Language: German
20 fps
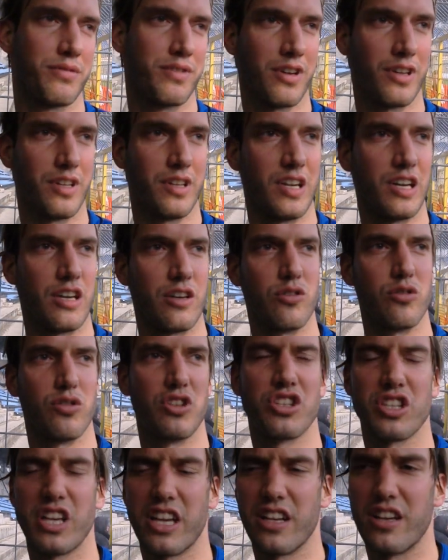keine Ahnung. Ich
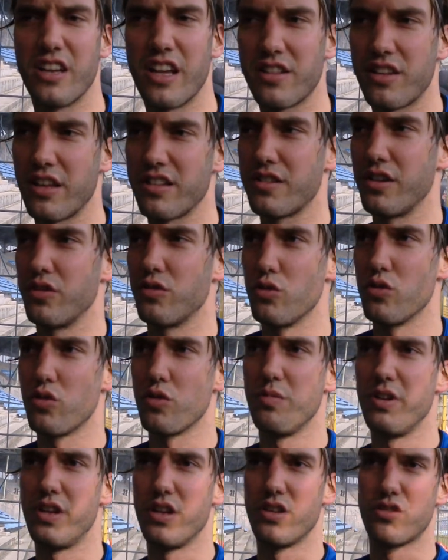denke nicht, dass der Druck
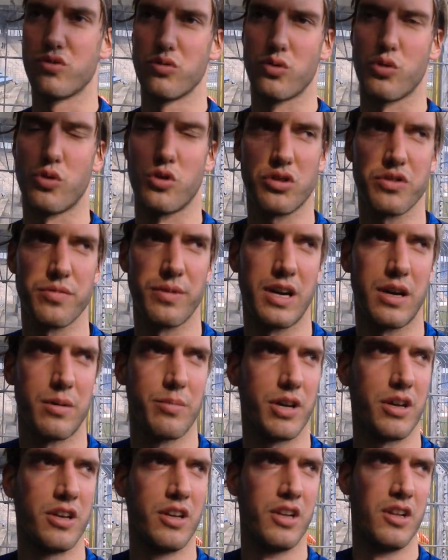unbedingt zu groß war,
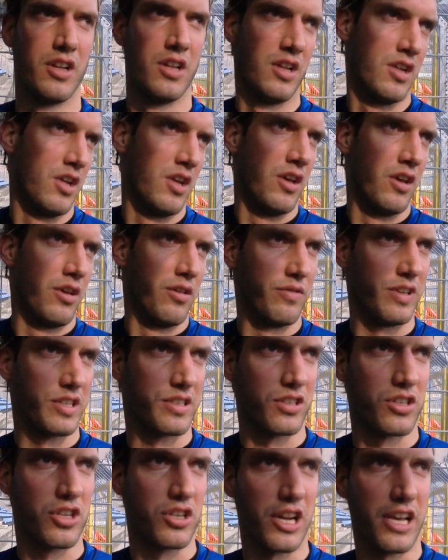aber wir
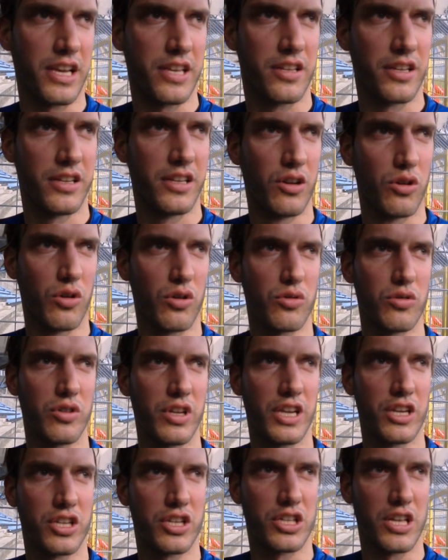sind schlecht in die Rückrunde
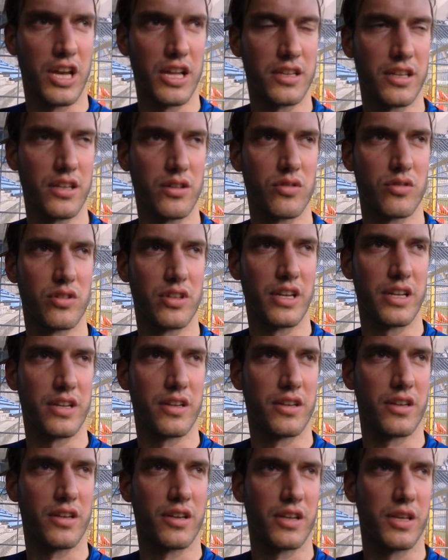gestartet und dann
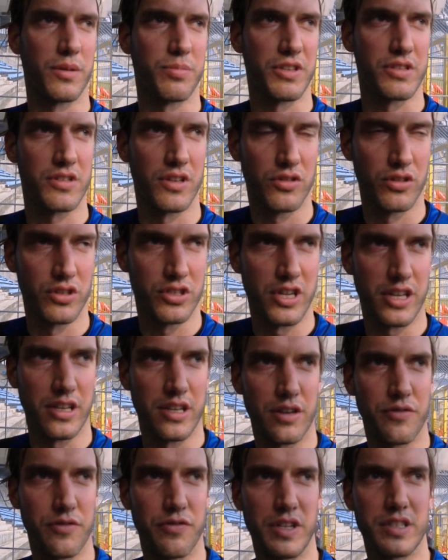äh, gibt es natürlich nicht
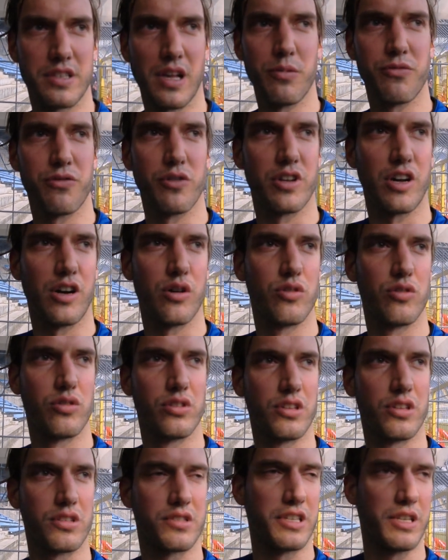gerade viel Selbstvertrauen und
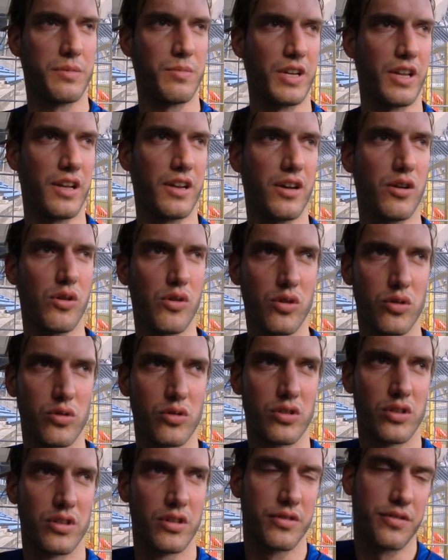das sieht man dann auch. Und
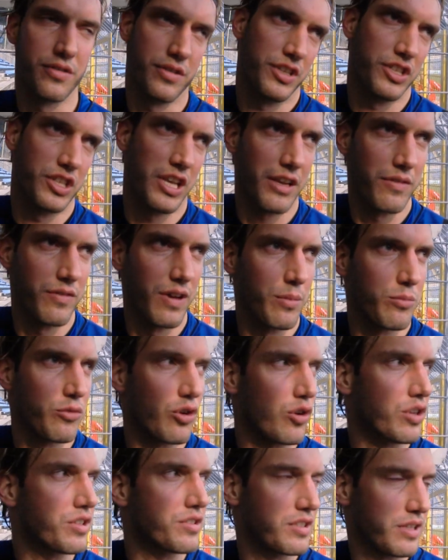ich denke, wir haben
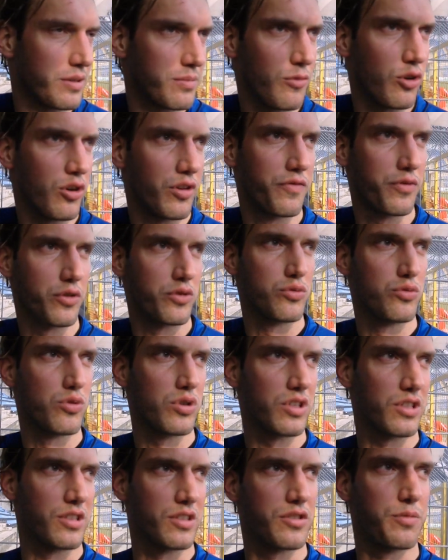trotzdem heute versucht,
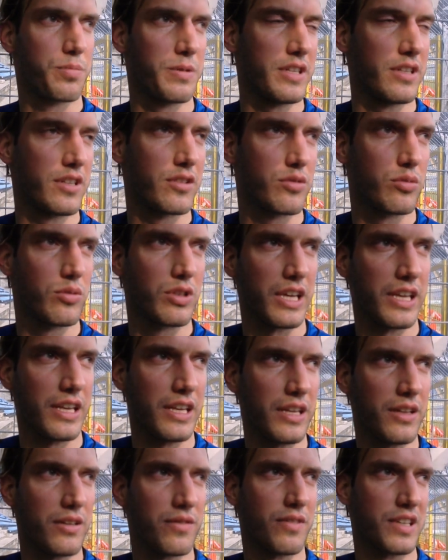das Spiel zu
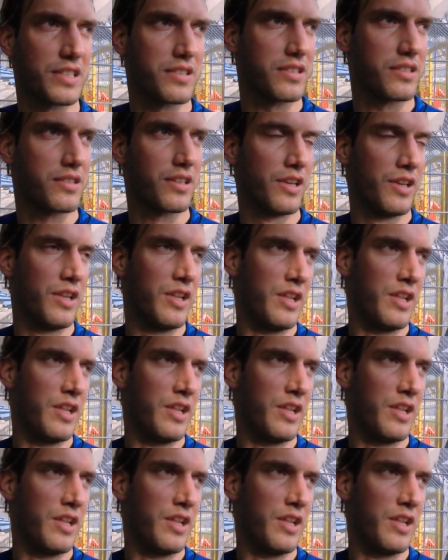drehen, was